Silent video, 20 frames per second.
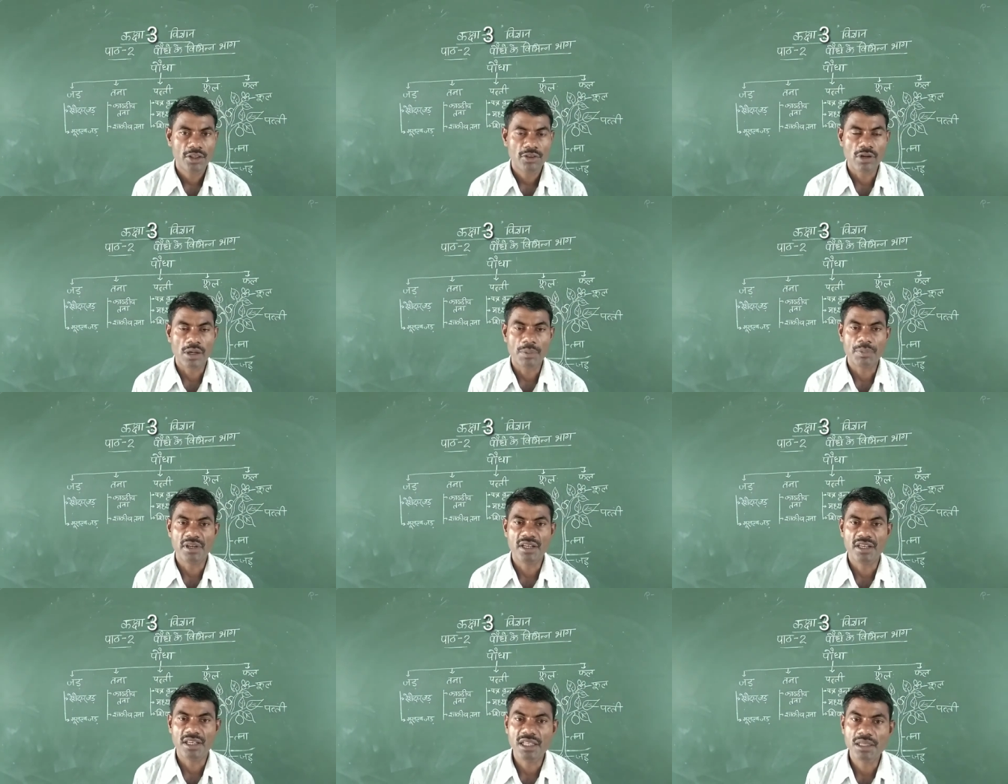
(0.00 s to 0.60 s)
तो
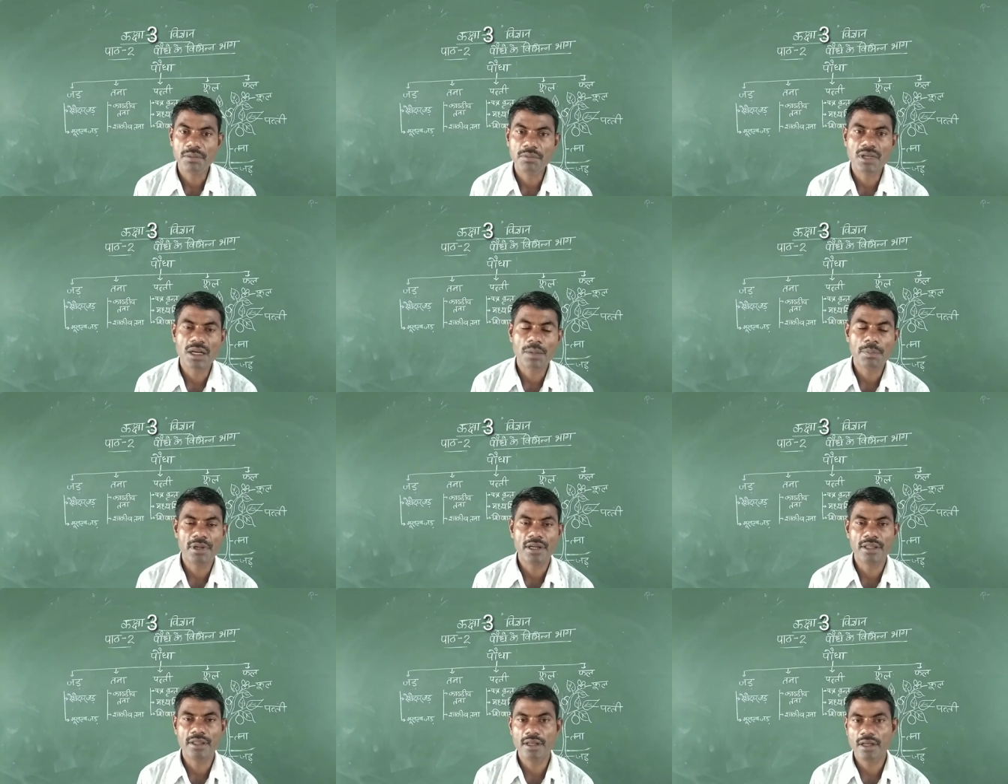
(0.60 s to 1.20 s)
आपने नीम का
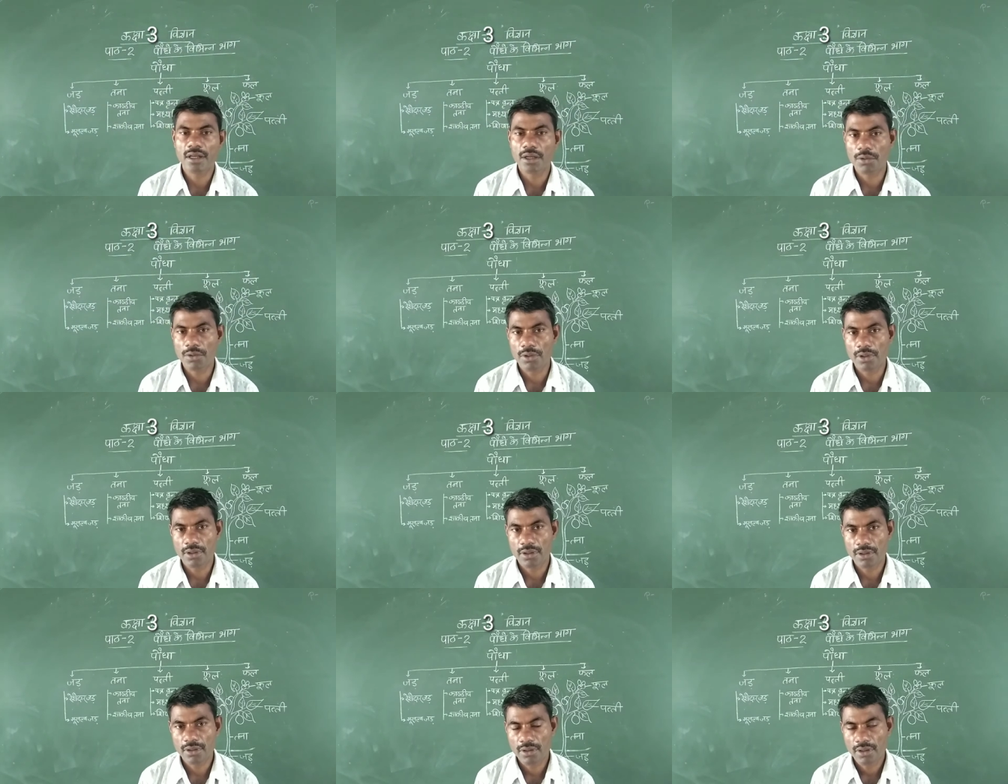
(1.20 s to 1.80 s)
पेड़ देखा
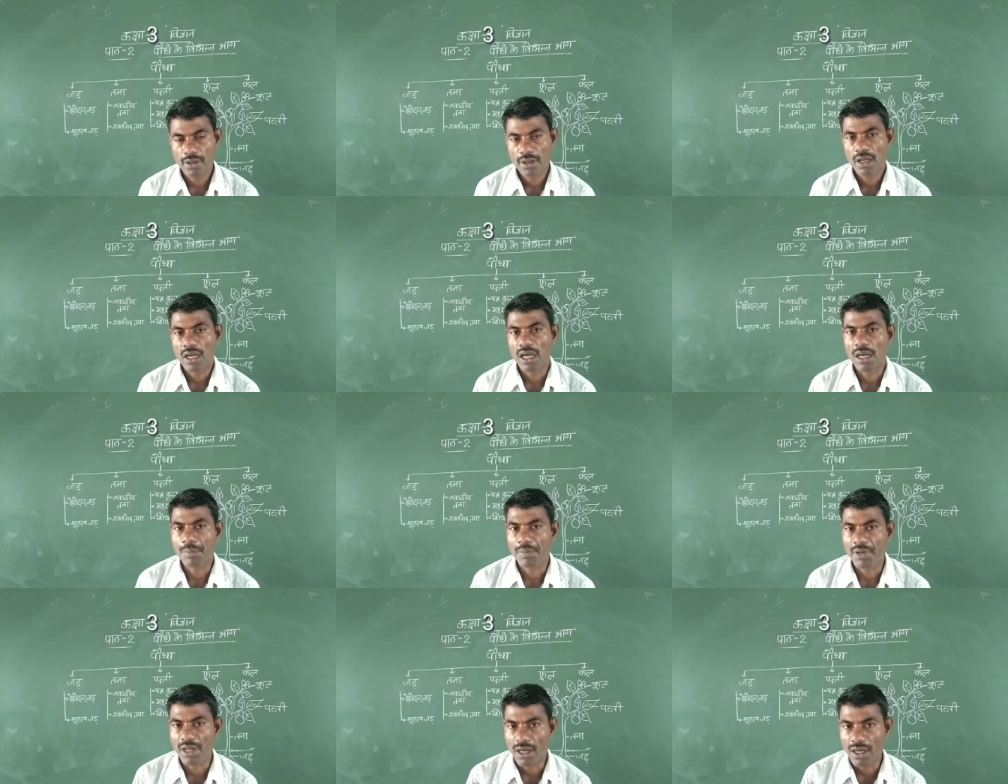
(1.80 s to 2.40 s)
होगा
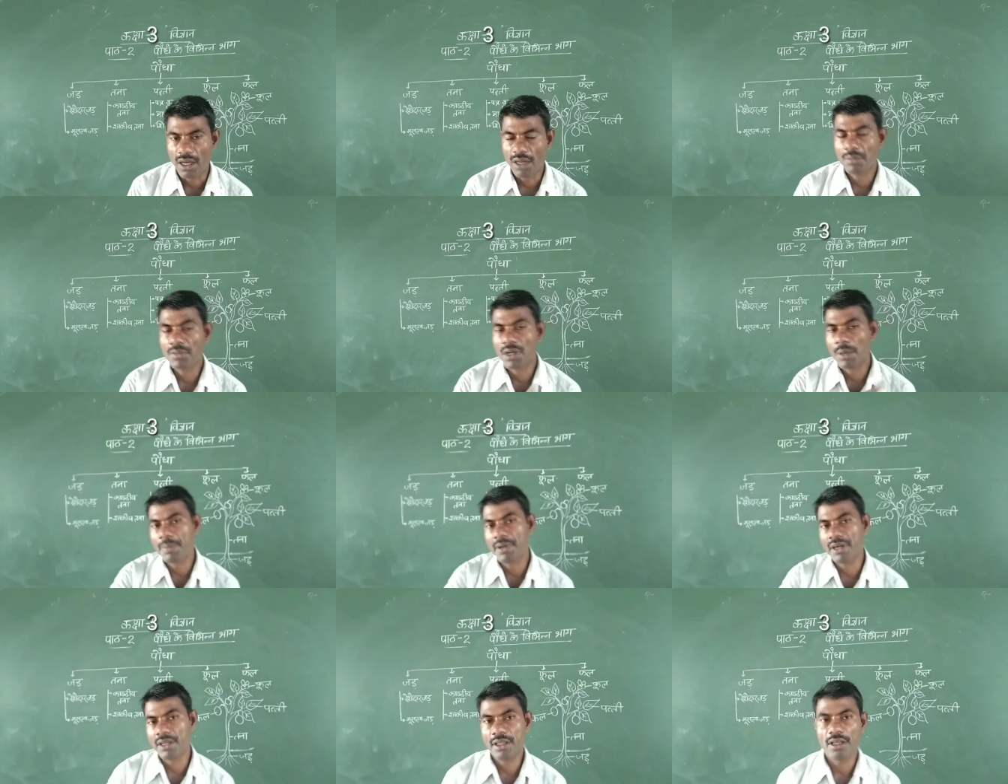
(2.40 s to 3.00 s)
आपने आम
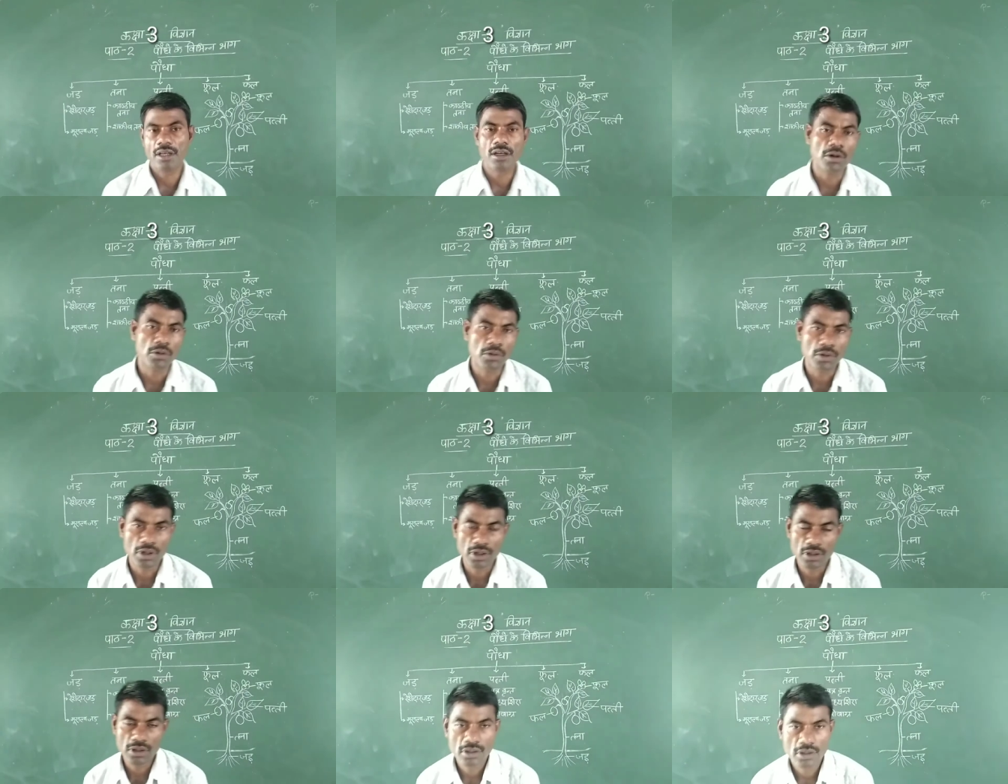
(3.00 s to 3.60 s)
का पेड़ देखा
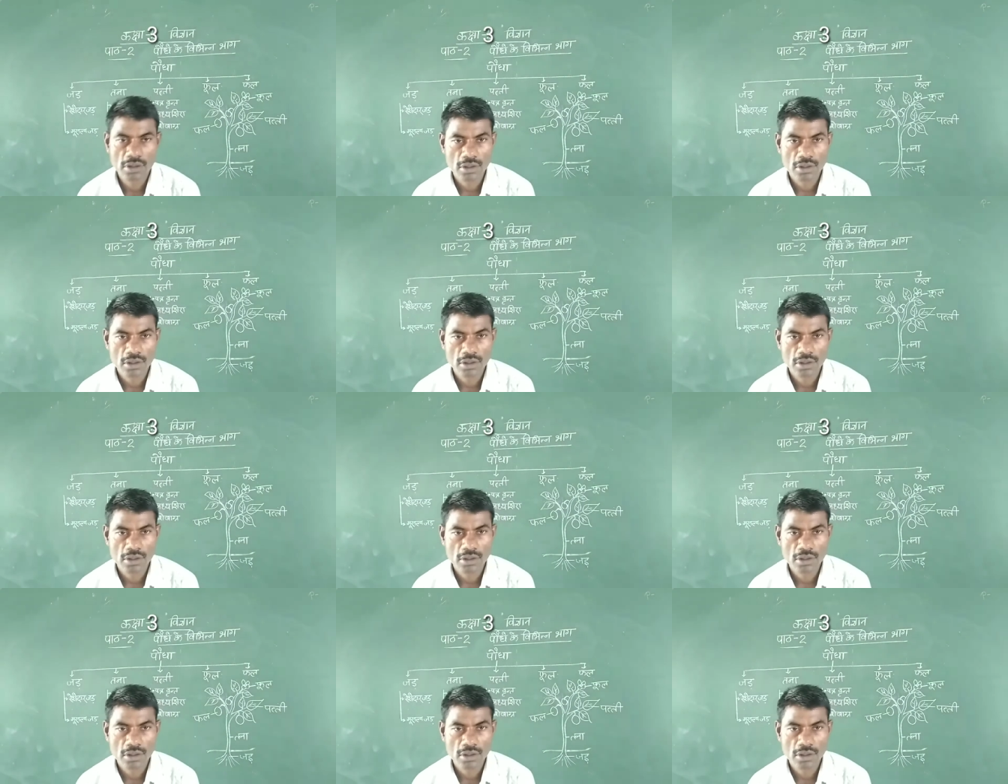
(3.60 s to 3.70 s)
होगा